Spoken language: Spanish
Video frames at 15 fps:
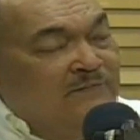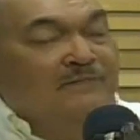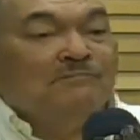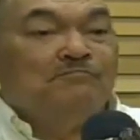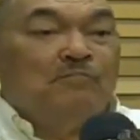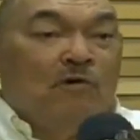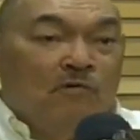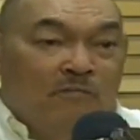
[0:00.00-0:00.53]

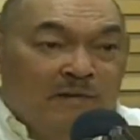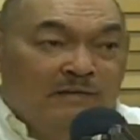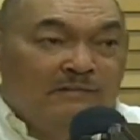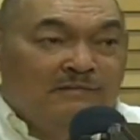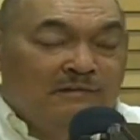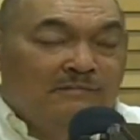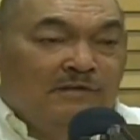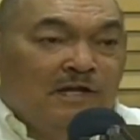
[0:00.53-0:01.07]
turísticos,
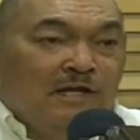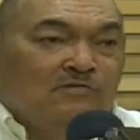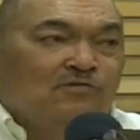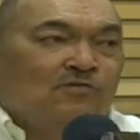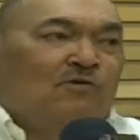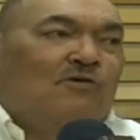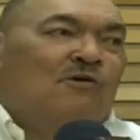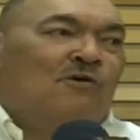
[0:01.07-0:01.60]
en fin,
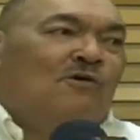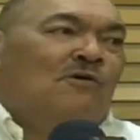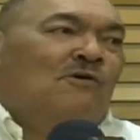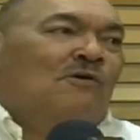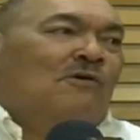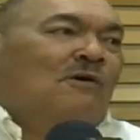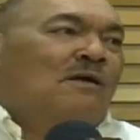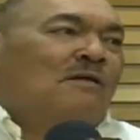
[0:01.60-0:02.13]
y eso
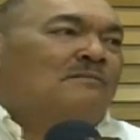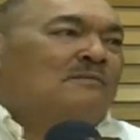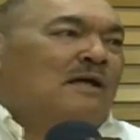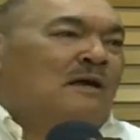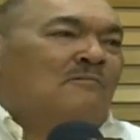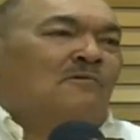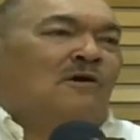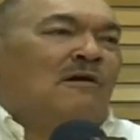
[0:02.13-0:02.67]

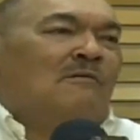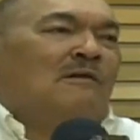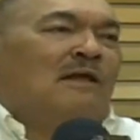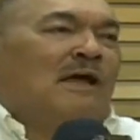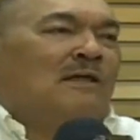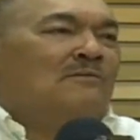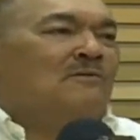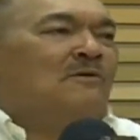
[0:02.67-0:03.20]
donde
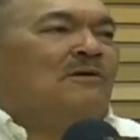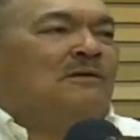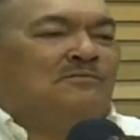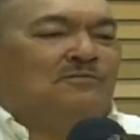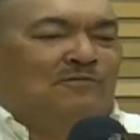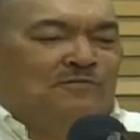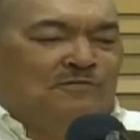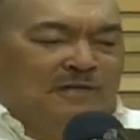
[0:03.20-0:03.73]
mejor
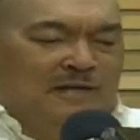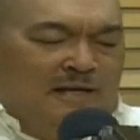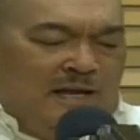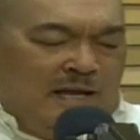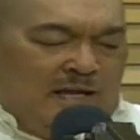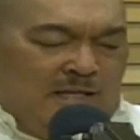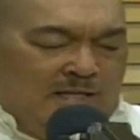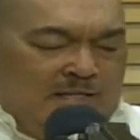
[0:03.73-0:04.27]
puede ser
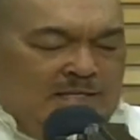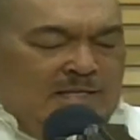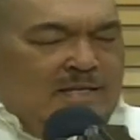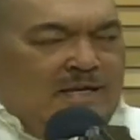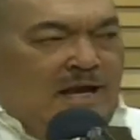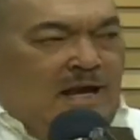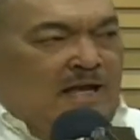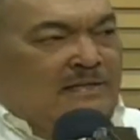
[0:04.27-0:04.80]

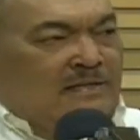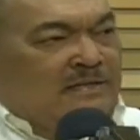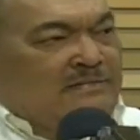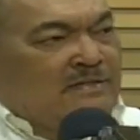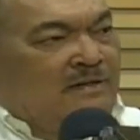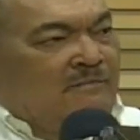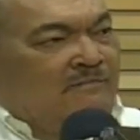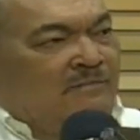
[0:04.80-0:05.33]
administrado.
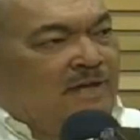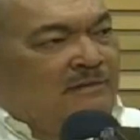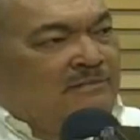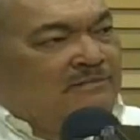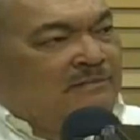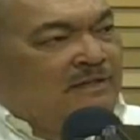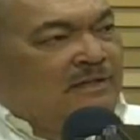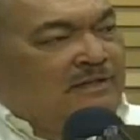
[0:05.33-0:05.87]
Y
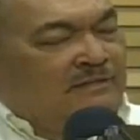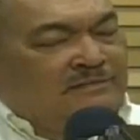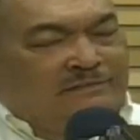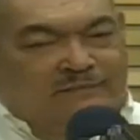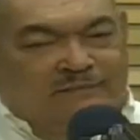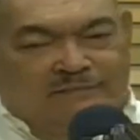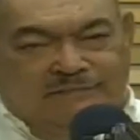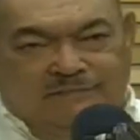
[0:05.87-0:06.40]
ojalá lo
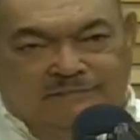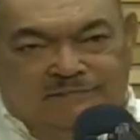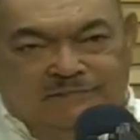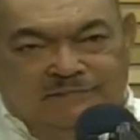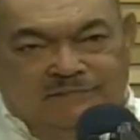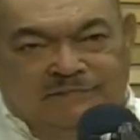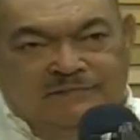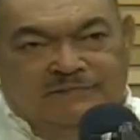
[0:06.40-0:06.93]
sea con
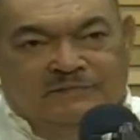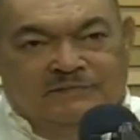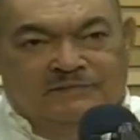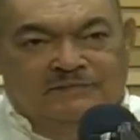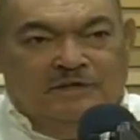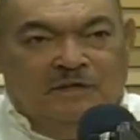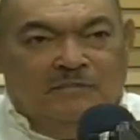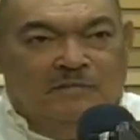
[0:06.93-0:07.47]
toda la
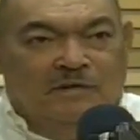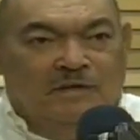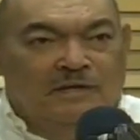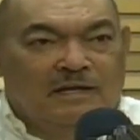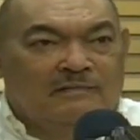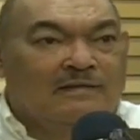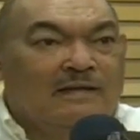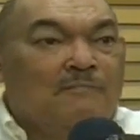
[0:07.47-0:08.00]

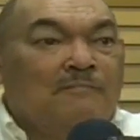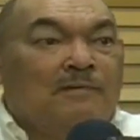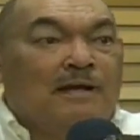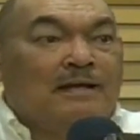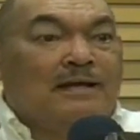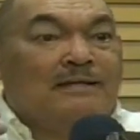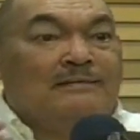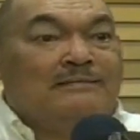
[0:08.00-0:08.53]
pulcritud
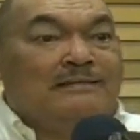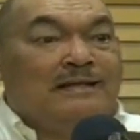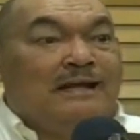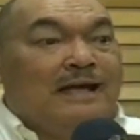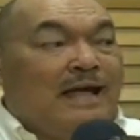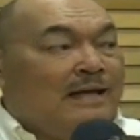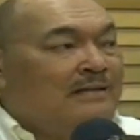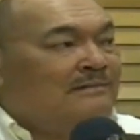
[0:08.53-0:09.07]
y
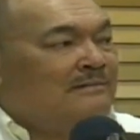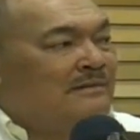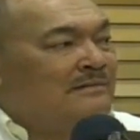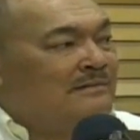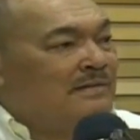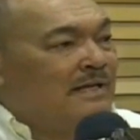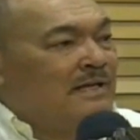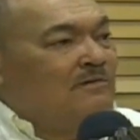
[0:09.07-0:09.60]
capacidad
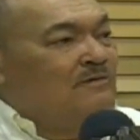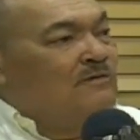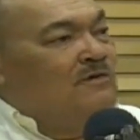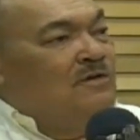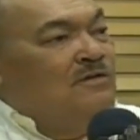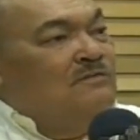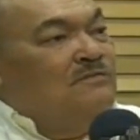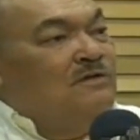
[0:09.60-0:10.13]
técnica
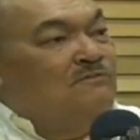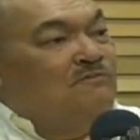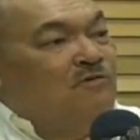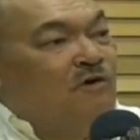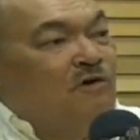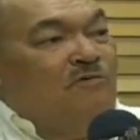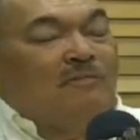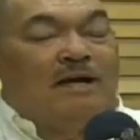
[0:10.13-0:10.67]
y
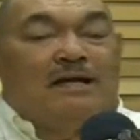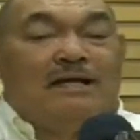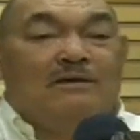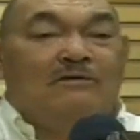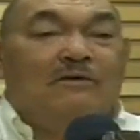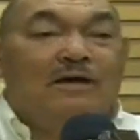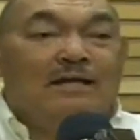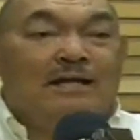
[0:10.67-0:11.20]
transparencia,
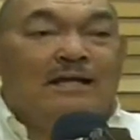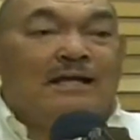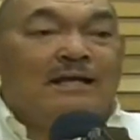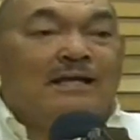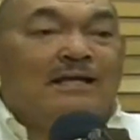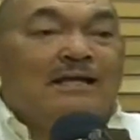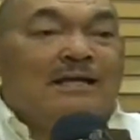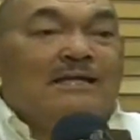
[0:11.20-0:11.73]

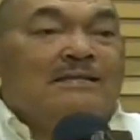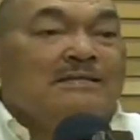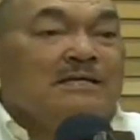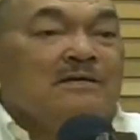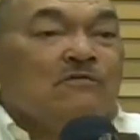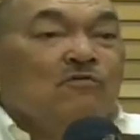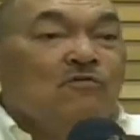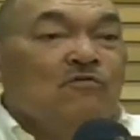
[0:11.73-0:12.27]
es en
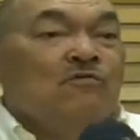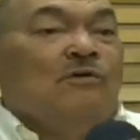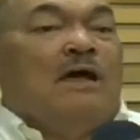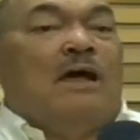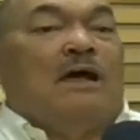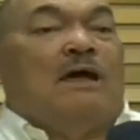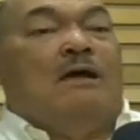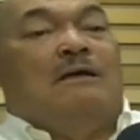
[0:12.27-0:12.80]
manos del
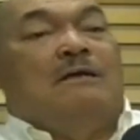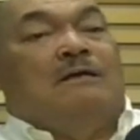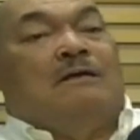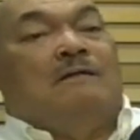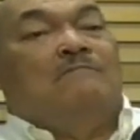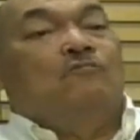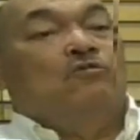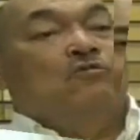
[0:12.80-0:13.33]
Estado.
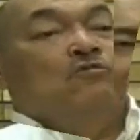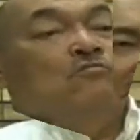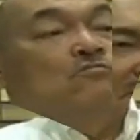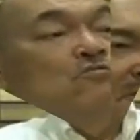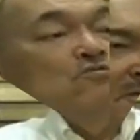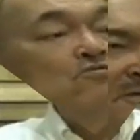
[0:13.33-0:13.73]
Por